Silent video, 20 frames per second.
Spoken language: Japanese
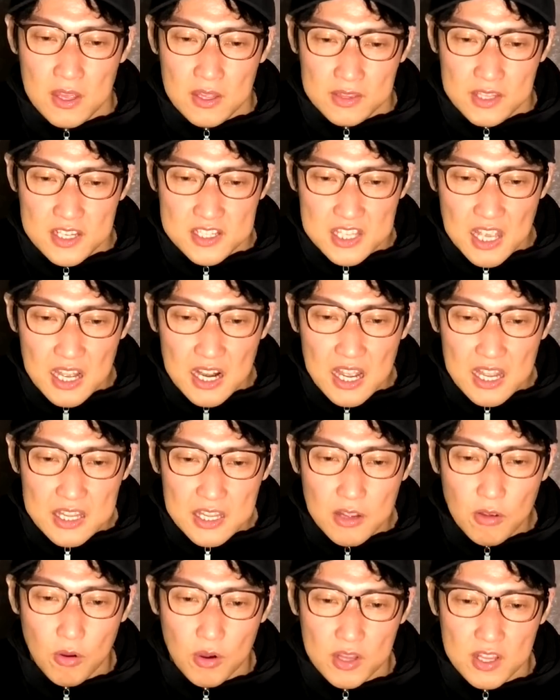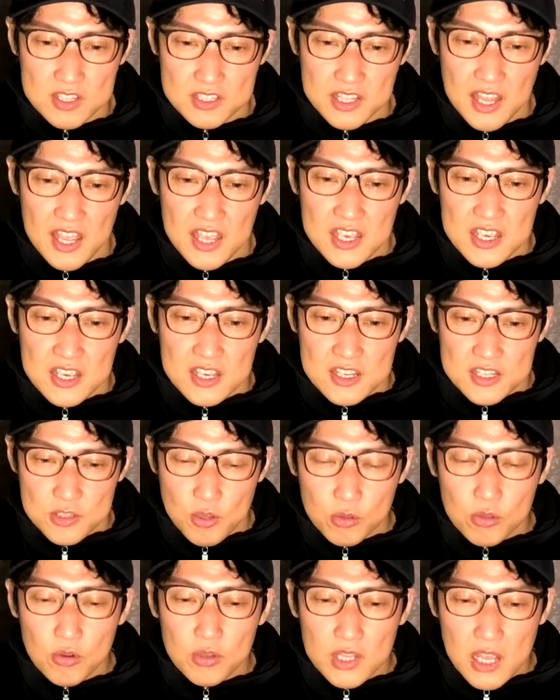で、さらにこれですね、
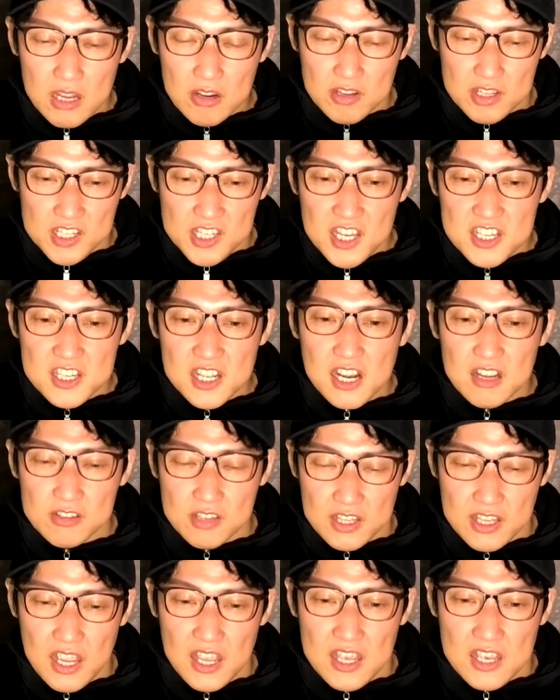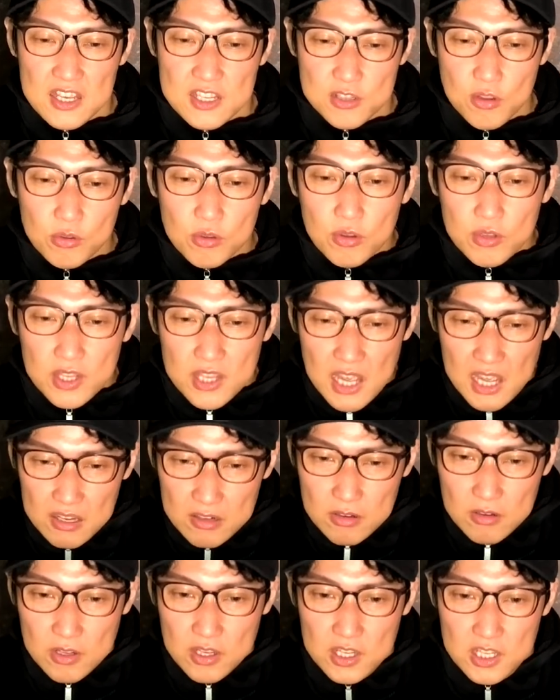外にある、家じゃなくてね、外にあ
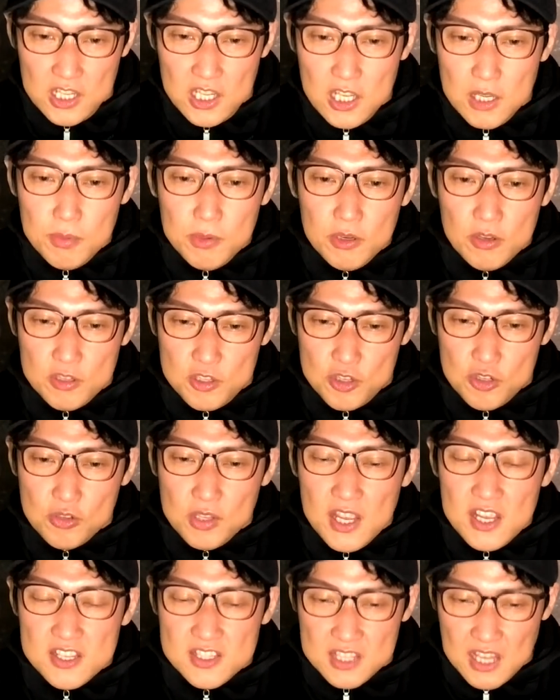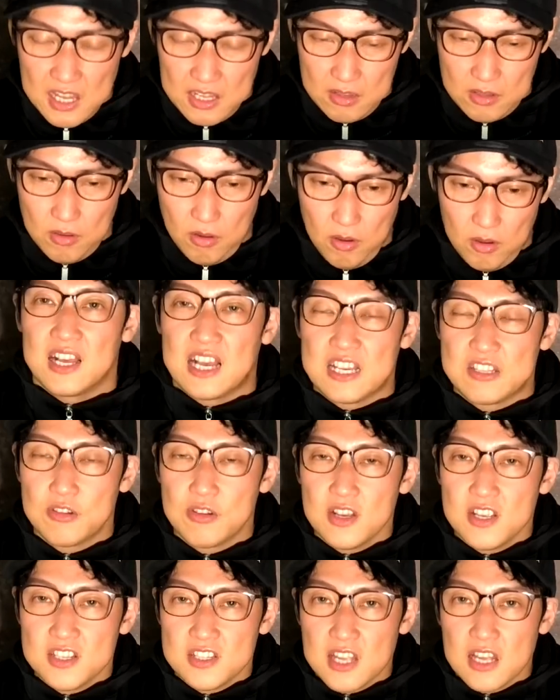る EV の充電スタンド、
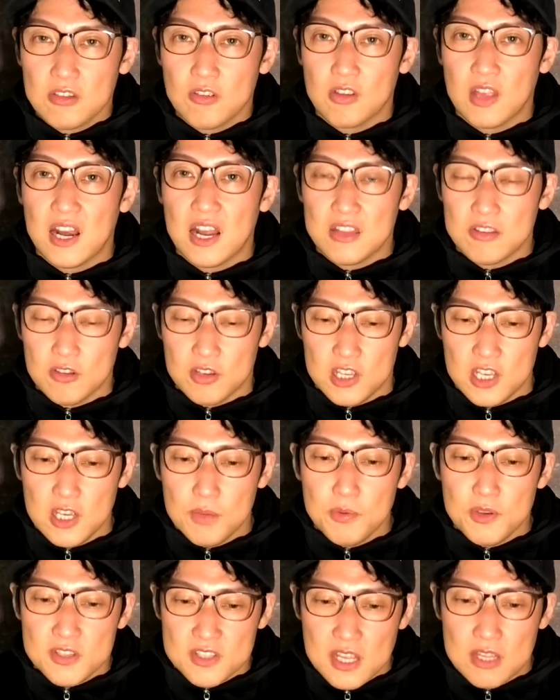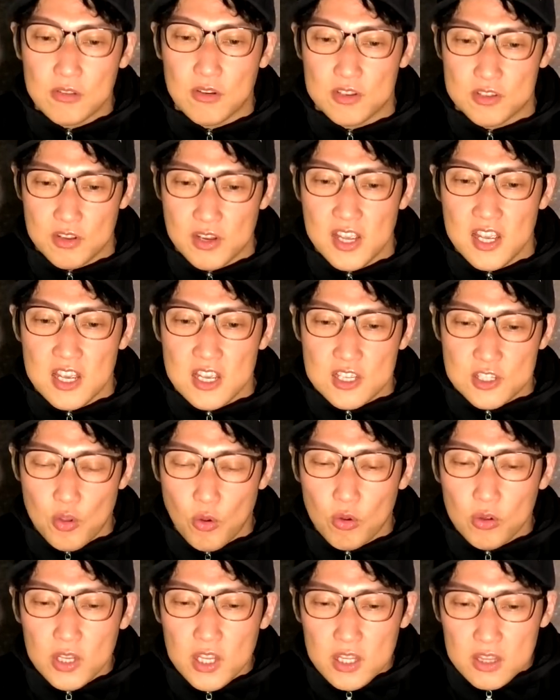ガソリンスタンドならぬ EV スタンドですよね。
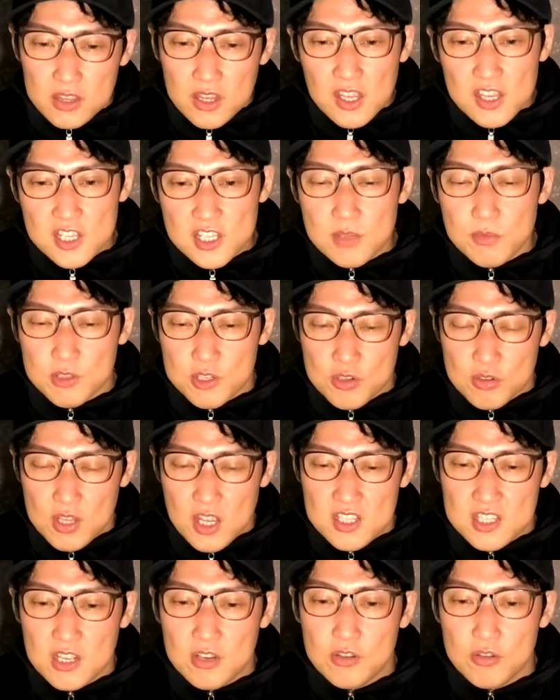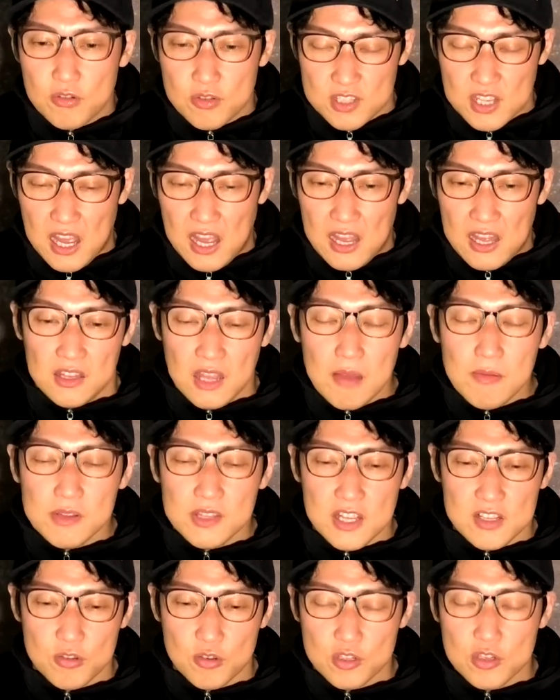そこに行っていつも充電してるユーザー。多
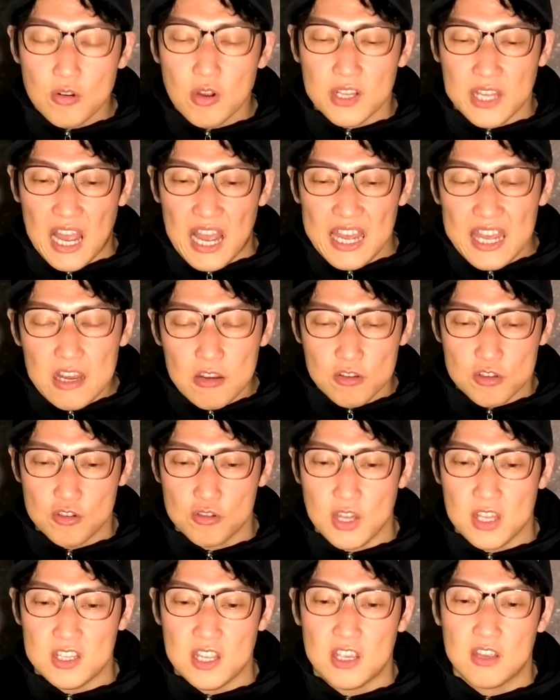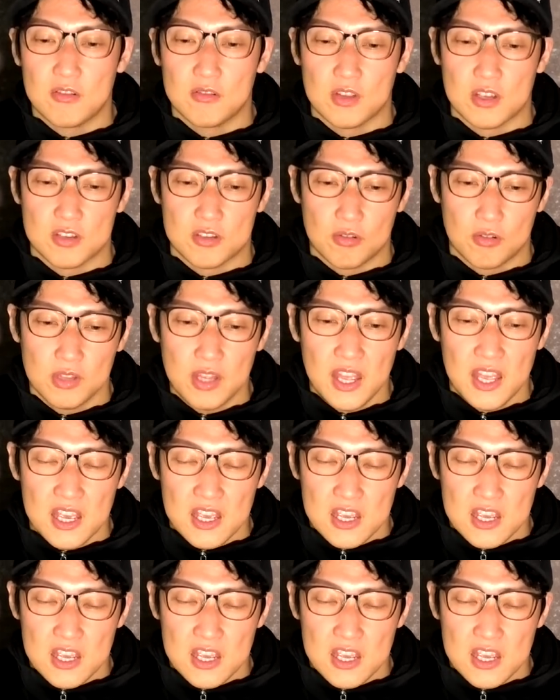分ね、そっちの方がね、早く充電できるんでしょうね。